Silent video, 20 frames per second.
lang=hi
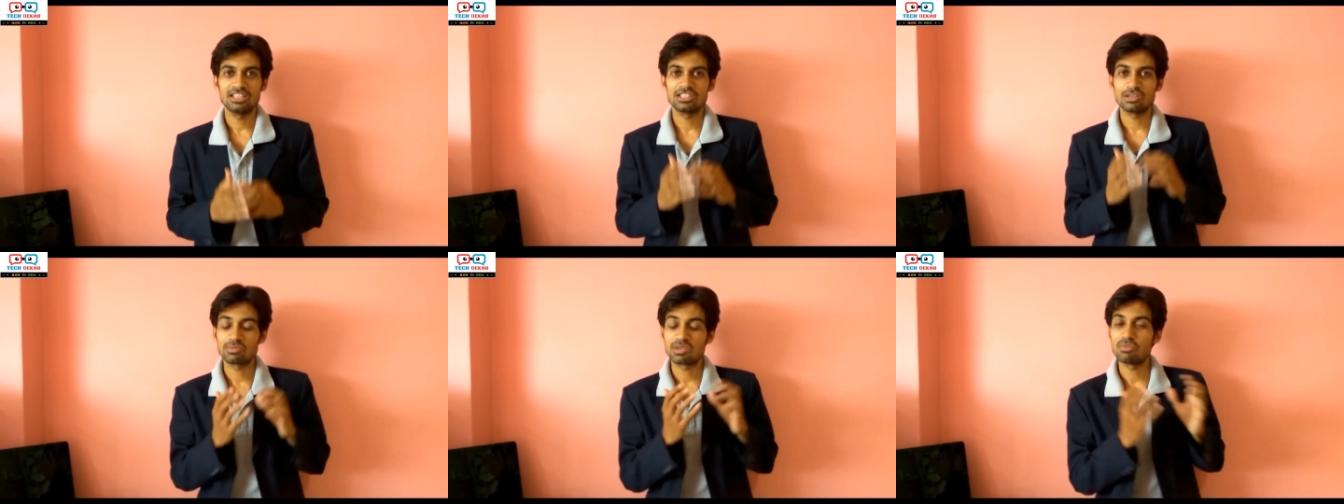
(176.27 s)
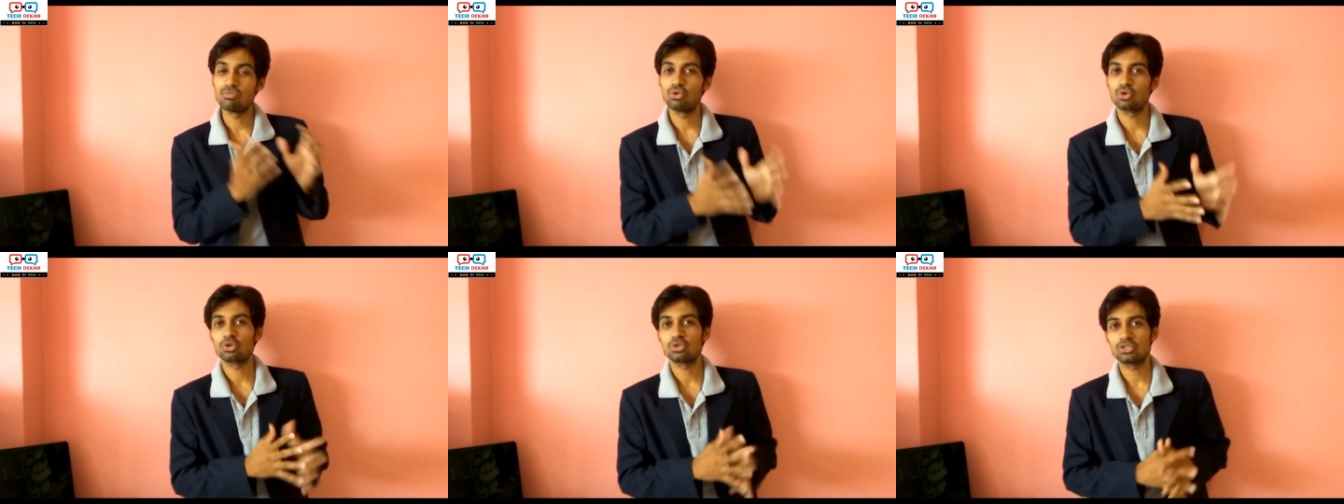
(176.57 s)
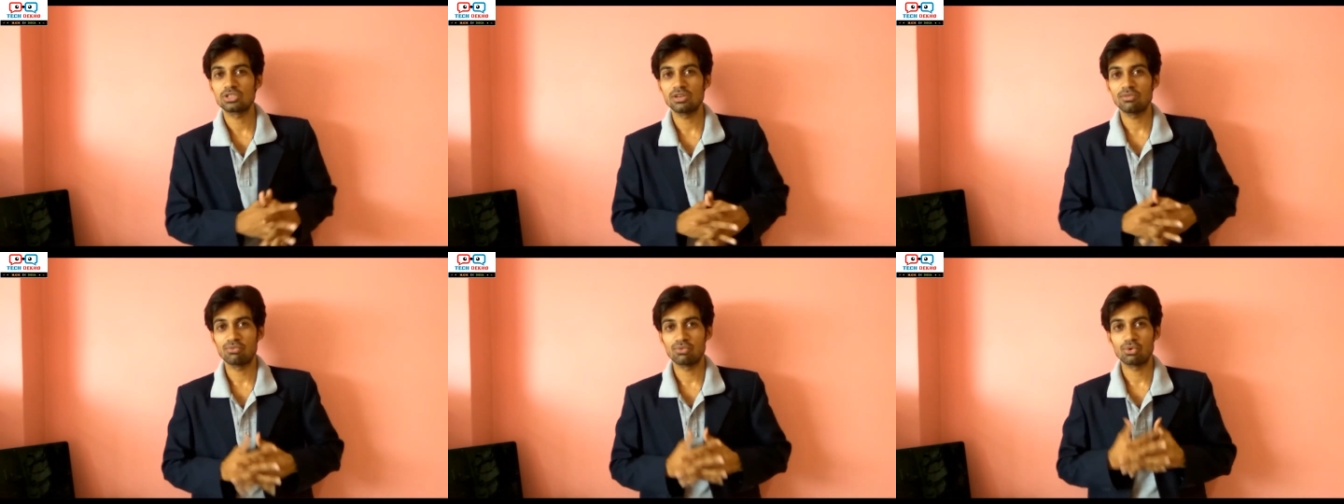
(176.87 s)
जबकि मोटो
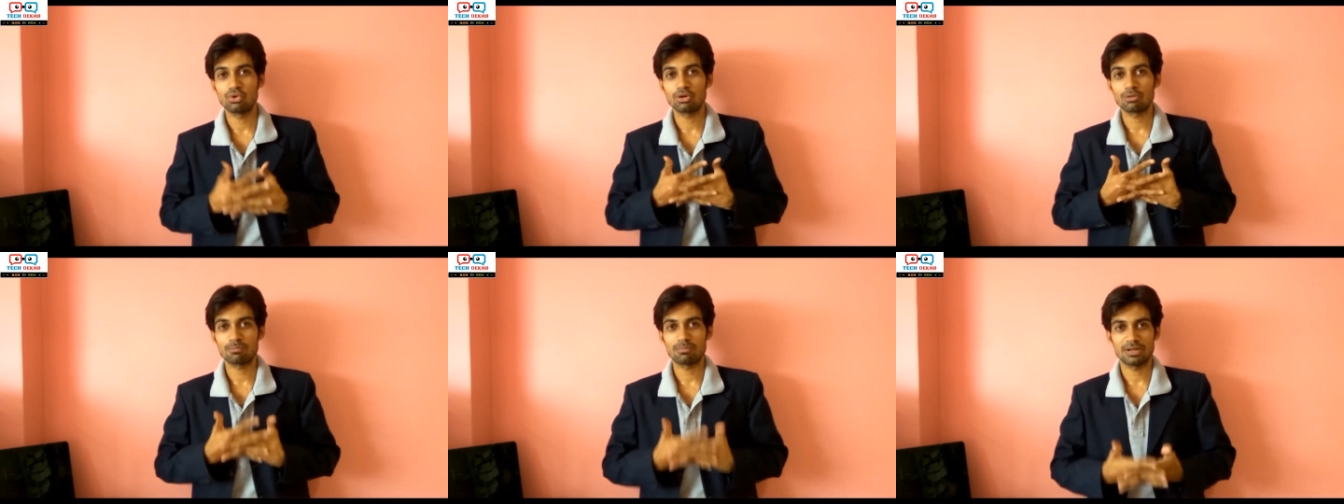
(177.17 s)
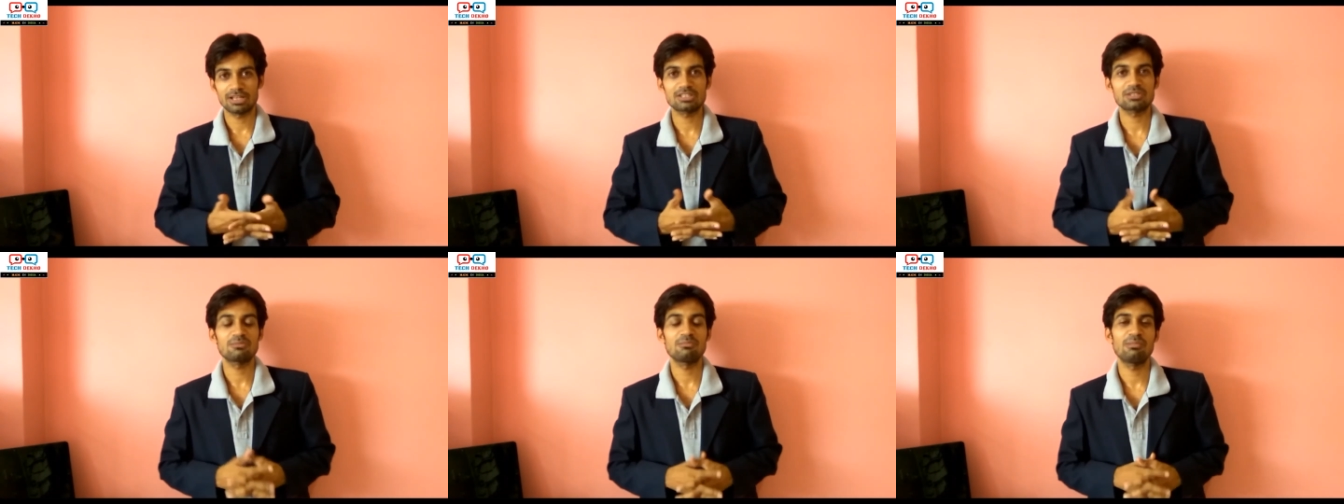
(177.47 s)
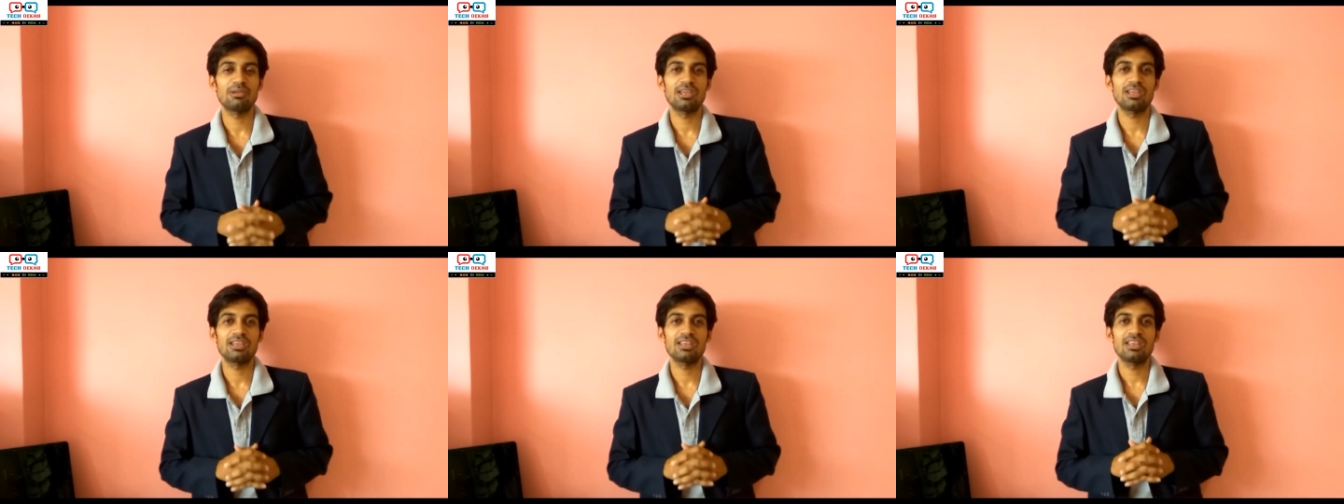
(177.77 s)
जी फोर प्लस
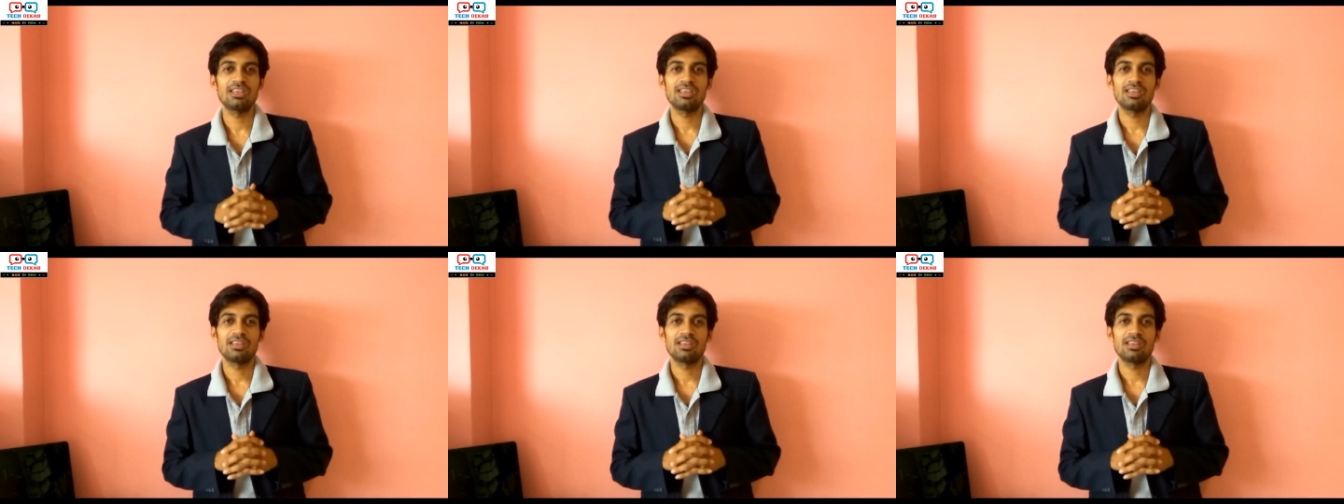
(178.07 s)
में